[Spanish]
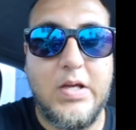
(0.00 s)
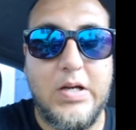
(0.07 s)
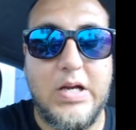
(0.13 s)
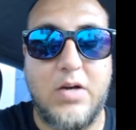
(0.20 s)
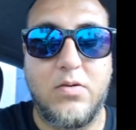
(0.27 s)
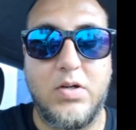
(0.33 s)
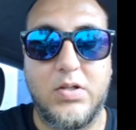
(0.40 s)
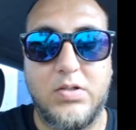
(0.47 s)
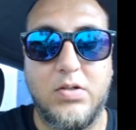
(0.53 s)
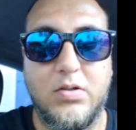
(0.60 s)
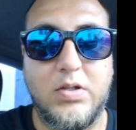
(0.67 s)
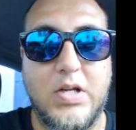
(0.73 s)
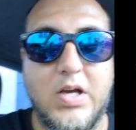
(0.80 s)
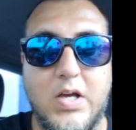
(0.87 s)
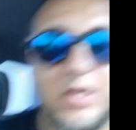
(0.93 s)
la
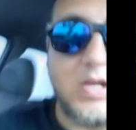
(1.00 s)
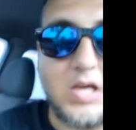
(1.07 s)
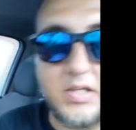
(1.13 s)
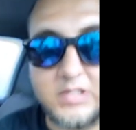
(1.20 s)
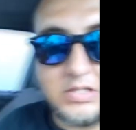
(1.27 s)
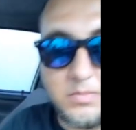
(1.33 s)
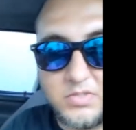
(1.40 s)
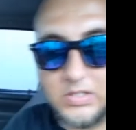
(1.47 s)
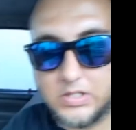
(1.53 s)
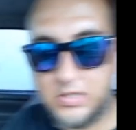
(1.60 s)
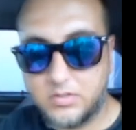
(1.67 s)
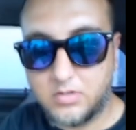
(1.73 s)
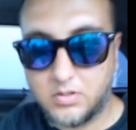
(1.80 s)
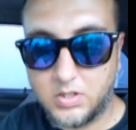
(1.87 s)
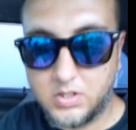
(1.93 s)
conexión, aquí estamos
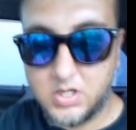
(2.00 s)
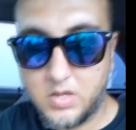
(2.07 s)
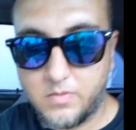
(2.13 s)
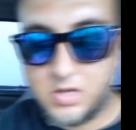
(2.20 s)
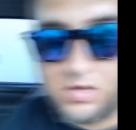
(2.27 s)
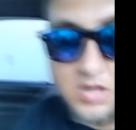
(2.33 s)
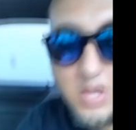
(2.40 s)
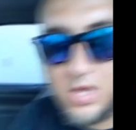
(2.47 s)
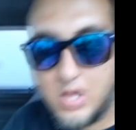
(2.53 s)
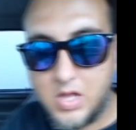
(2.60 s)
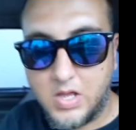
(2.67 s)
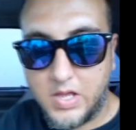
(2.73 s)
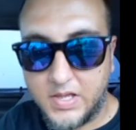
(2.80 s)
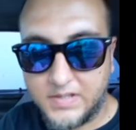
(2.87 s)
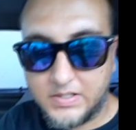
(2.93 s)
adentro del Chevy,
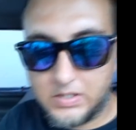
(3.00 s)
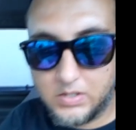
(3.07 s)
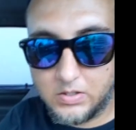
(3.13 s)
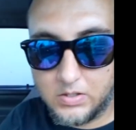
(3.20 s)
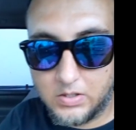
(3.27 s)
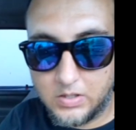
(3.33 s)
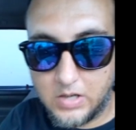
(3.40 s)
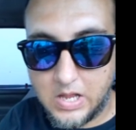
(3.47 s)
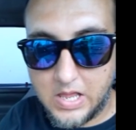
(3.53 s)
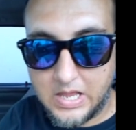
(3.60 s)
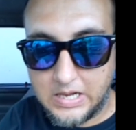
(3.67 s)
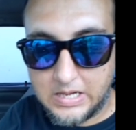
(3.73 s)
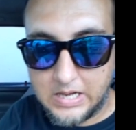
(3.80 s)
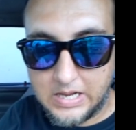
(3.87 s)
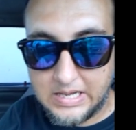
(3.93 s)
es el,
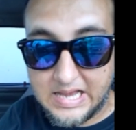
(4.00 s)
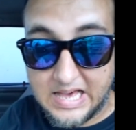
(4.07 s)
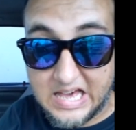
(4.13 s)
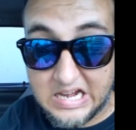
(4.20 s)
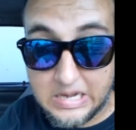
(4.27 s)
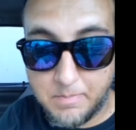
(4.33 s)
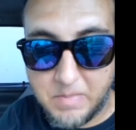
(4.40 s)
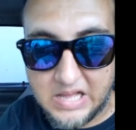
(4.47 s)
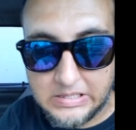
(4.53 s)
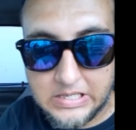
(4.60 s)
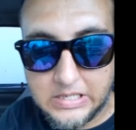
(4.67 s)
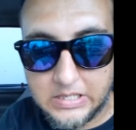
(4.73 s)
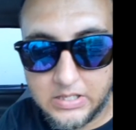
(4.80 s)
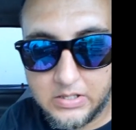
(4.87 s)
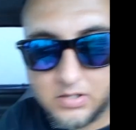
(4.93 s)
la
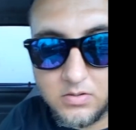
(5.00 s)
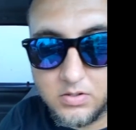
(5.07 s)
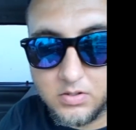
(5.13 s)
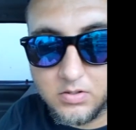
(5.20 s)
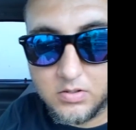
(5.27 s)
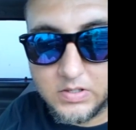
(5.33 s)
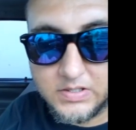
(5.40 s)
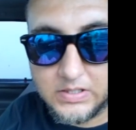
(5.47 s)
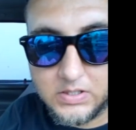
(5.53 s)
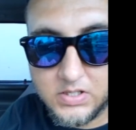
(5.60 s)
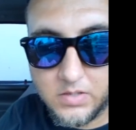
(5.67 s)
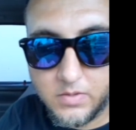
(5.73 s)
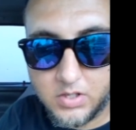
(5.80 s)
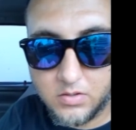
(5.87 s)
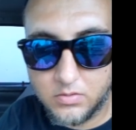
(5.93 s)
garrapata que le digo yo, es el
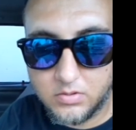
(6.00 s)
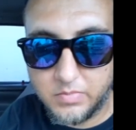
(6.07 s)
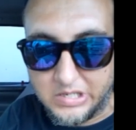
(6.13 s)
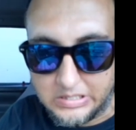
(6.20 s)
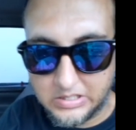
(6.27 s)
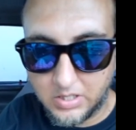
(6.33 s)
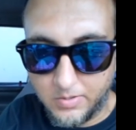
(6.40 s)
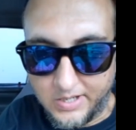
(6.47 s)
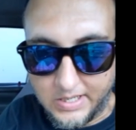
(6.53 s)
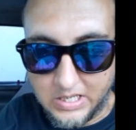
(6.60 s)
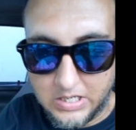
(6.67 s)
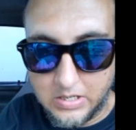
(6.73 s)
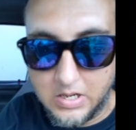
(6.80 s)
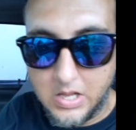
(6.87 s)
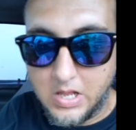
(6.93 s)
Chevy que uso para
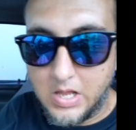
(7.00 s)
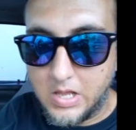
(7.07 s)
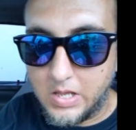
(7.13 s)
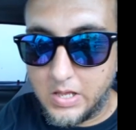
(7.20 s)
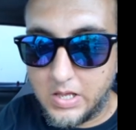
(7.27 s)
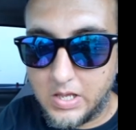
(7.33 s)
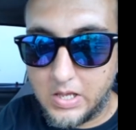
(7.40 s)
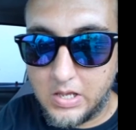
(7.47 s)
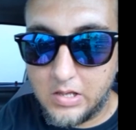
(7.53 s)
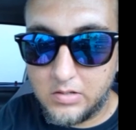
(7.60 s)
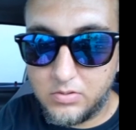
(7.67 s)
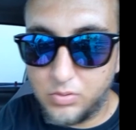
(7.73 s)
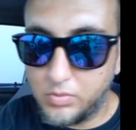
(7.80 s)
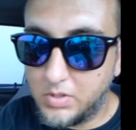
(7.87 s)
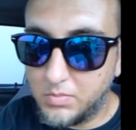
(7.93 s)
trabajar.
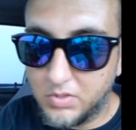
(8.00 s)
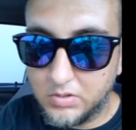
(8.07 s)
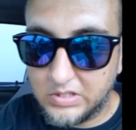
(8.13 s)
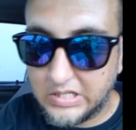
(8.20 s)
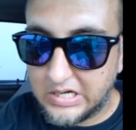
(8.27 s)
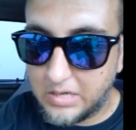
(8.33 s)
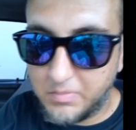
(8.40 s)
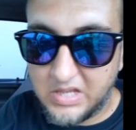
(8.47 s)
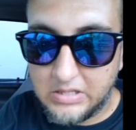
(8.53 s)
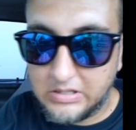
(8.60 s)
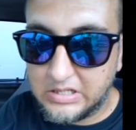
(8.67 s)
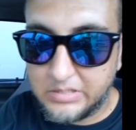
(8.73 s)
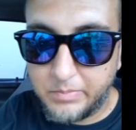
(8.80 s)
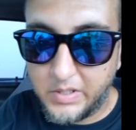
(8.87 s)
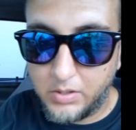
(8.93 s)
subimos
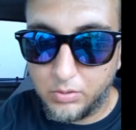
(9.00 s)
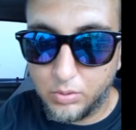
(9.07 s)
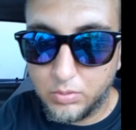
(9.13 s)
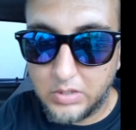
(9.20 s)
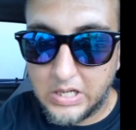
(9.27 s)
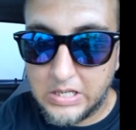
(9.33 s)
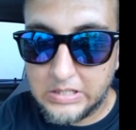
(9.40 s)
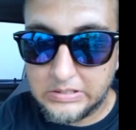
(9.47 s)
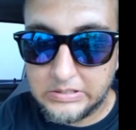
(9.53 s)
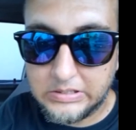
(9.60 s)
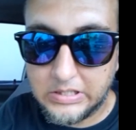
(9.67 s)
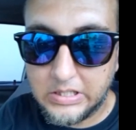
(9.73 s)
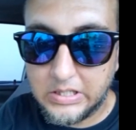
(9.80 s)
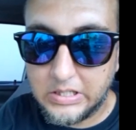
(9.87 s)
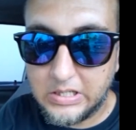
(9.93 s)
herramientas, pinturas,
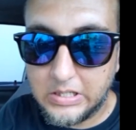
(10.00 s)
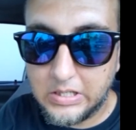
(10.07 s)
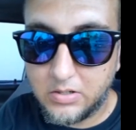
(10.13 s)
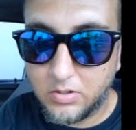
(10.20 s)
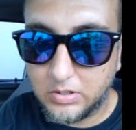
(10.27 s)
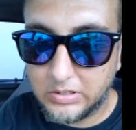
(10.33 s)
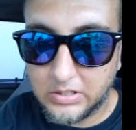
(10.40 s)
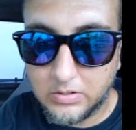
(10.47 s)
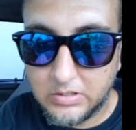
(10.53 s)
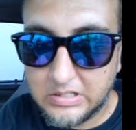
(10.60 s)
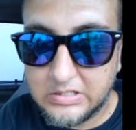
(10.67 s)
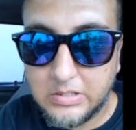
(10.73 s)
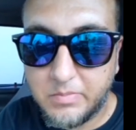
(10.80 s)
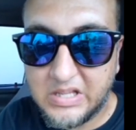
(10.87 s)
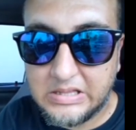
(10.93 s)

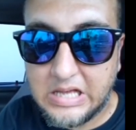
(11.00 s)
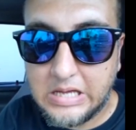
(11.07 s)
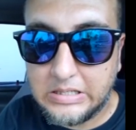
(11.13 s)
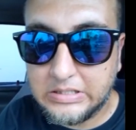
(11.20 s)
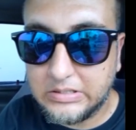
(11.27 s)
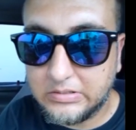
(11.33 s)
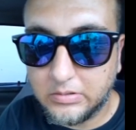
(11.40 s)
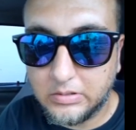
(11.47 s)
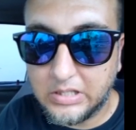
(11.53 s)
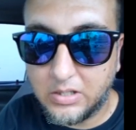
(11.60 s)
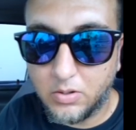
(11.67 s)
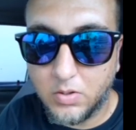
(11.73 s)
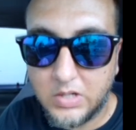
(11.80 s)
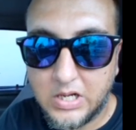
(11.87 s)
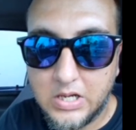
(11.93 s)
cortadoras de metales,
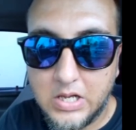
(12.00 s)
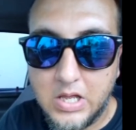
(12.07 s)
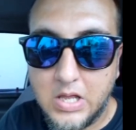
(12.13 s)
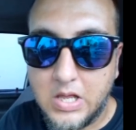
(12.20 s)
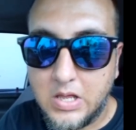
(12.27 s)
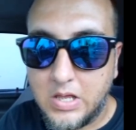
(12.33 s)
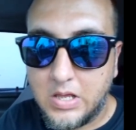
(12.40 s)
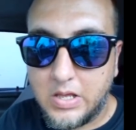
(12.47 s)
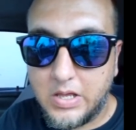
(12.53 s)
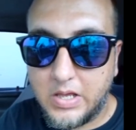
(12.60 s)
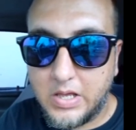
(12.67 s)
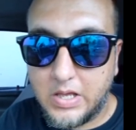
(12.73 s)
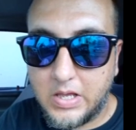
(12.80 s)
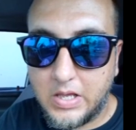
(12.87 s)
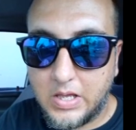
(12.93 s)
soldadora.
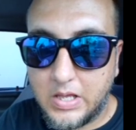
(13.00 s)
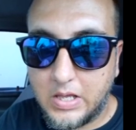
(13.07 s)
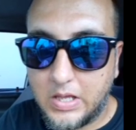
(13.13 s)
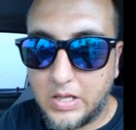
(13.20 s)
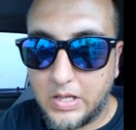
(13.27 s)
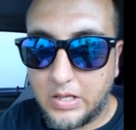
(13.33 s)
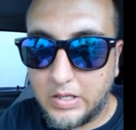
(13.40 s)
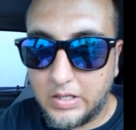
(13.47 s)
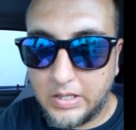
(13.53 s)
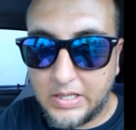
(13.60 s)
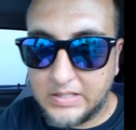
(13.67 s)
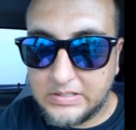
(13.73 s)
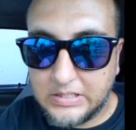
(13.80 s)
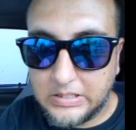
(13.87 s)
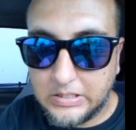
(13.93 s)
Eh,
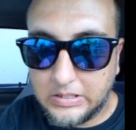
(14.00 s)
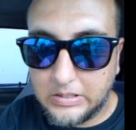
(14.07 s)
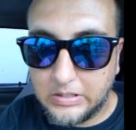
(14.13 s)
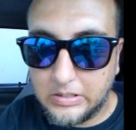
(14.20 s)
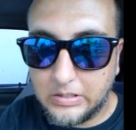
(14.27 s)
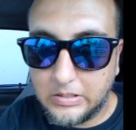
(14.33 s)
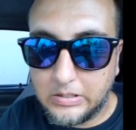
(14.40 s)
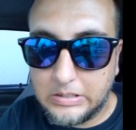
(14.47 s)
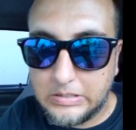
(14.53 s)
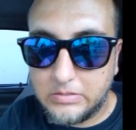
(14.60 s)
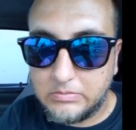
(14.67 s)
es el,